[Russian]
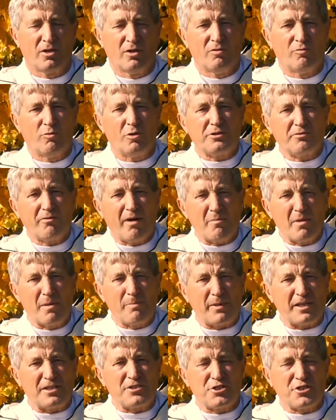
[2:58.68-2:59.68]
Вот вам
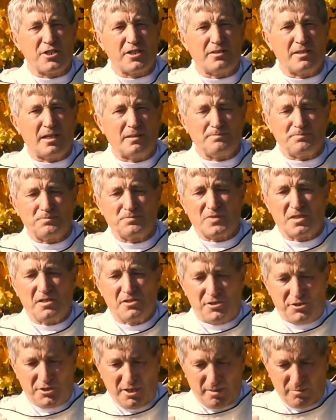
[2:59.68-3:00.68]
и причина.
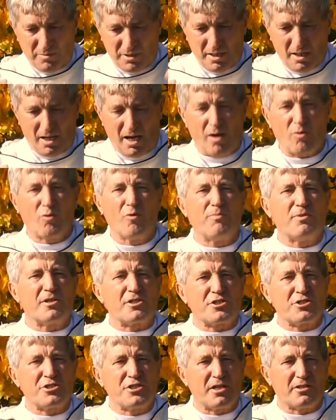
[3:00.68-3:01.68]
Семья
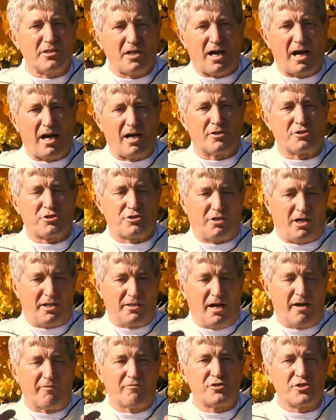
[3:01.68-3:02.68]
убеждена, что
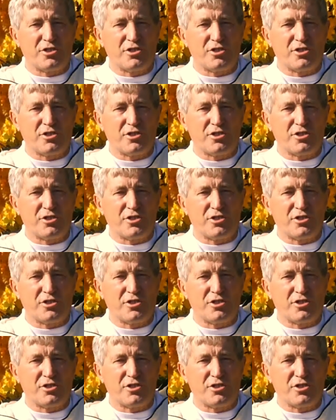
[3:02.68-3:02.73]
она в